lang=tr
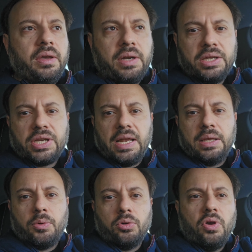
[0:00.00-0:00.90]
Reçel
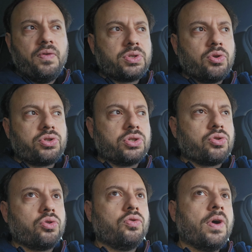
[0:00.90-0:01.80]
gibi oluyor. Viskozite
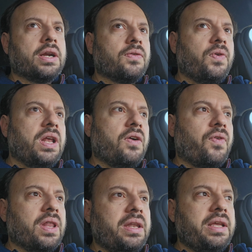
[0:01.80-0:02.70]
sorunu vardı filan
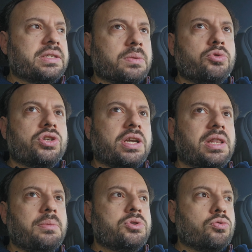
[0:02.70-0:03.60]
falan. Neyse bu
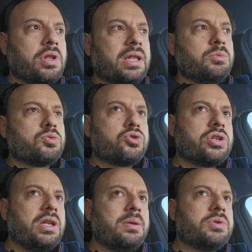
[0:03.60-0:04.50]
şekilde biz kullandığımız
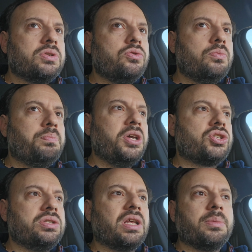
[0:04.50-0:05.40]
müşterilerimizin
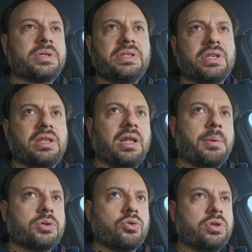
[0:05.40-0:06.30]
5'inin arabasını satın
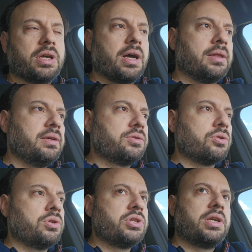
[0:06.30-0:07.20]
almak zorunda kaldık.
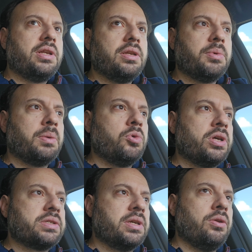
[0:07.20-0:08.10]
Şöyle çekilelim
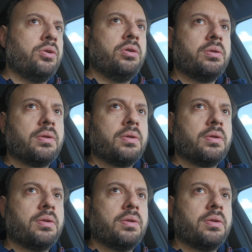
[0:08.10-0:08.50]
ambulans geliyor.